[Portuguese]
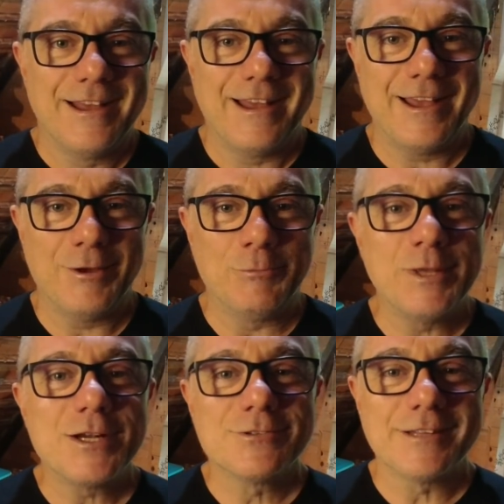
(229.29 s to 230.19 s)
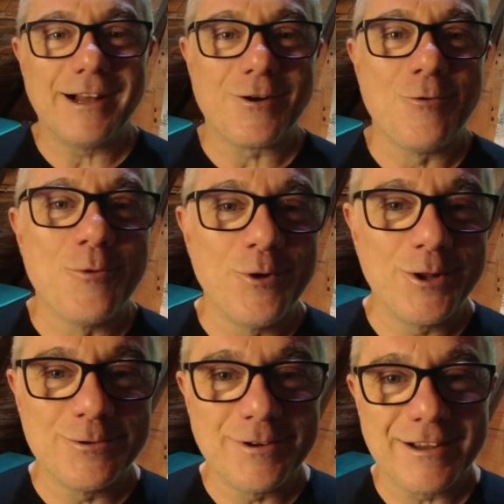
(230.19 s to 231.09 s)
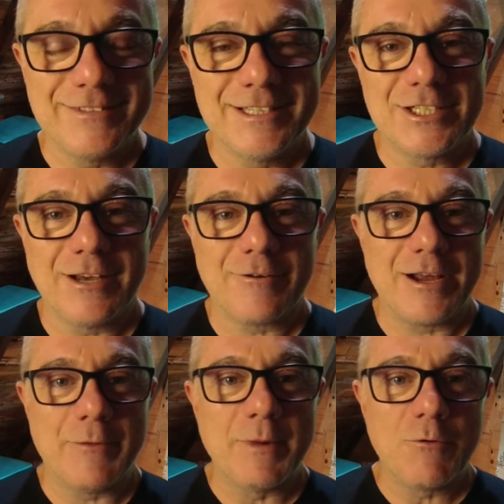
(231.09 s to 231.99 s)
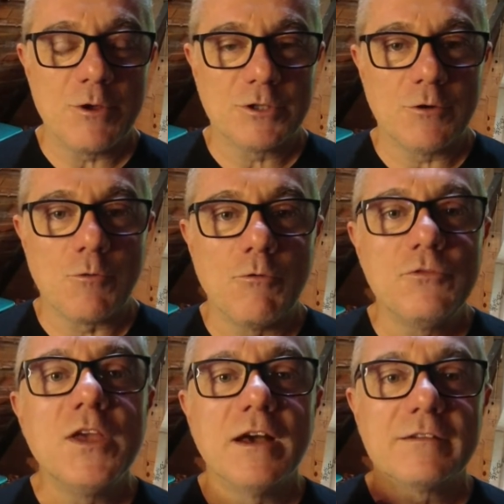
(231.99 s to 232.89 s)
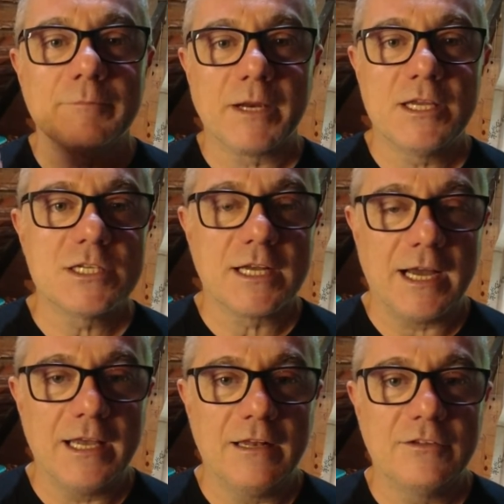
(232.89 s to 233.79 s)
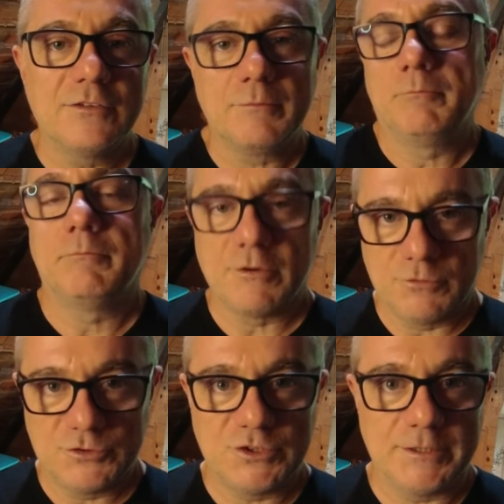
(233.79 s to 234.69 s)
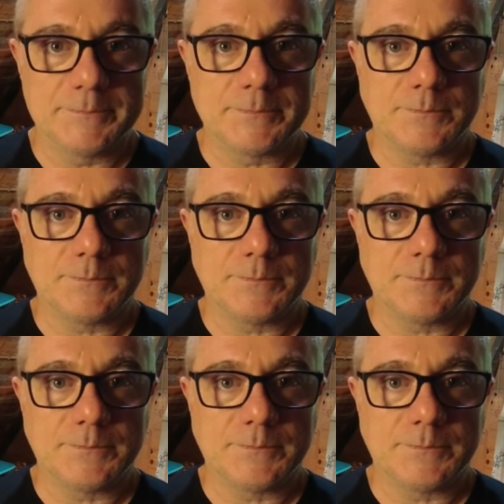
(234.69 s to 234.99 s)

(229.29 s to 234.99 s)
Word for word: é, me ajudaram muito, nunca me deixaram na mão e eu tenho confiança para indicar eles para você.